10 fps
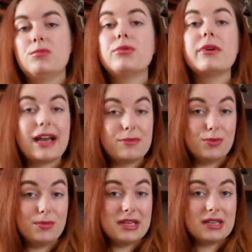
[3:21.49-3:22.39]
pour la
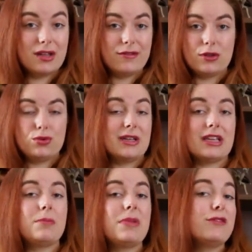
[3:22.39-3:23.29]
République qui ne fait de toute
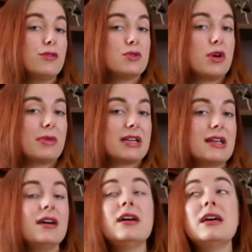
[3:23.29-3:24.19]
manière pas de vieux os après
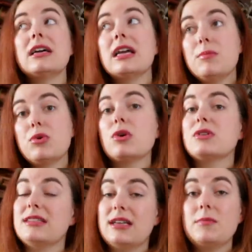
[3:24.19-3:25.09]
ça, et pour
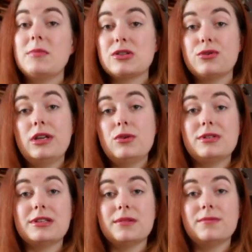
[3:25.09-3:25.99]
leurs intérêts personnels
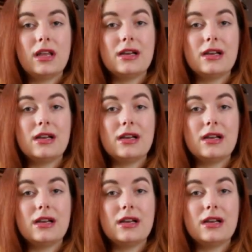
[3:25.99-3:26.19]
aussi.